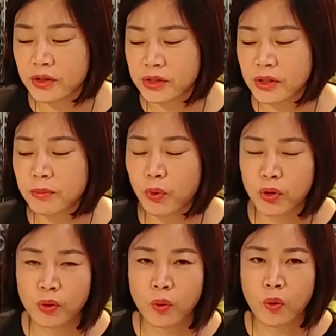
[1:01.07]
것처럼
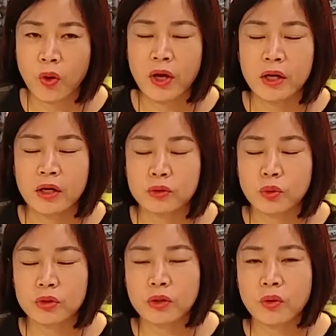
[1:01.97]
보이고, 또
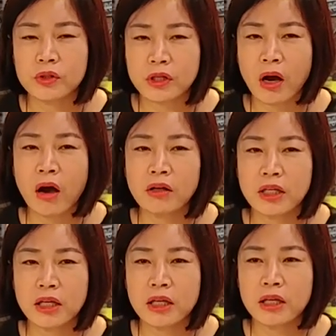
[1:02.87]
그리고
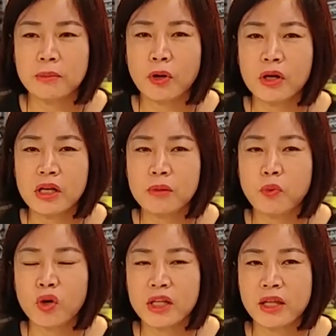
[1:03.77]
저기 멀리
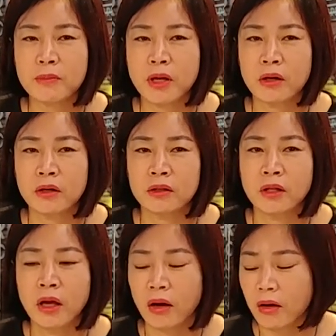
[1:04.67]
보게 되면
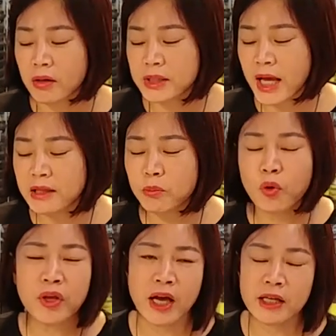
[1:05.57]
어, 산
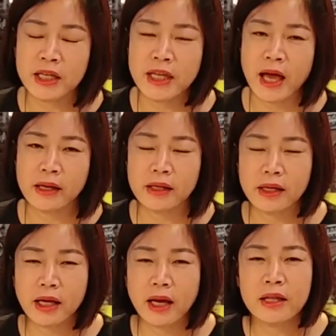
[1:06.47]
모양이
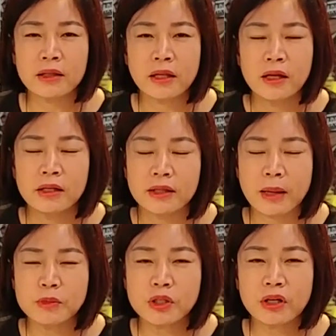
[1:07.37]
약간
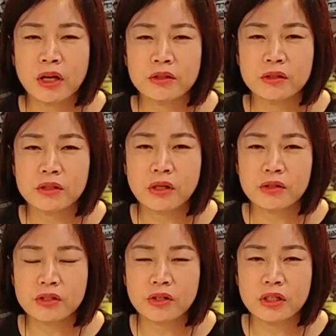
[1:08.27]
남성의 어떤
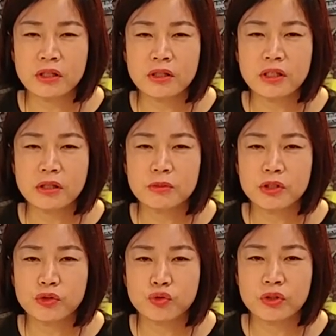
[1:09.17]
성적인
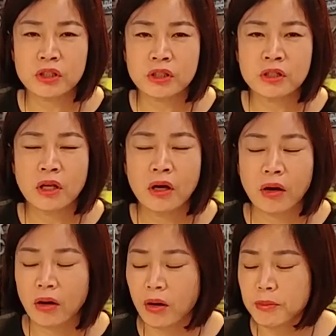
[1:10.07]
느낌을 주는
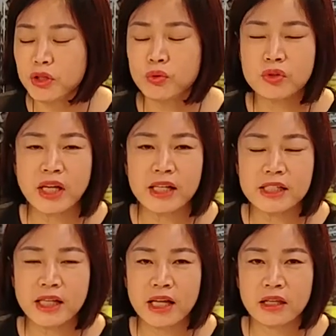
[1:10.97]
어, 민둥산이
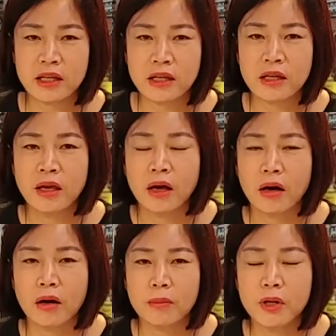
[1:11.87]
산이
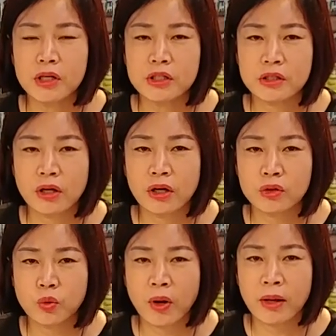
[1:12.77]
어, 멀리서
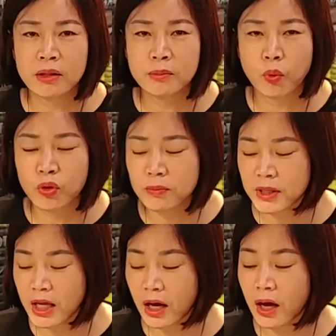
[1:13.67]
또한
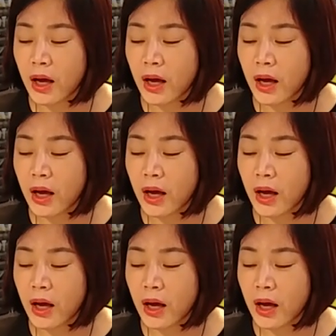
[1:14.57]
보입니다.